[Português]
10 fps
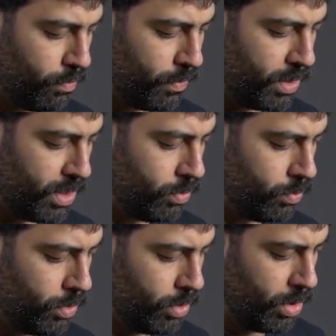no
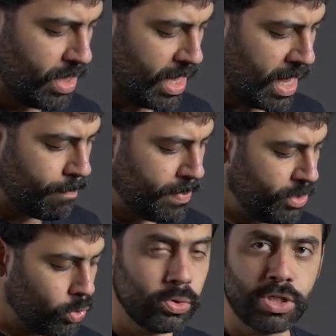infinito,
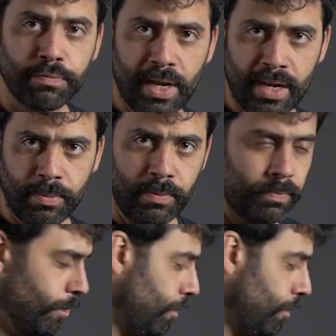abrir todo o diafragma,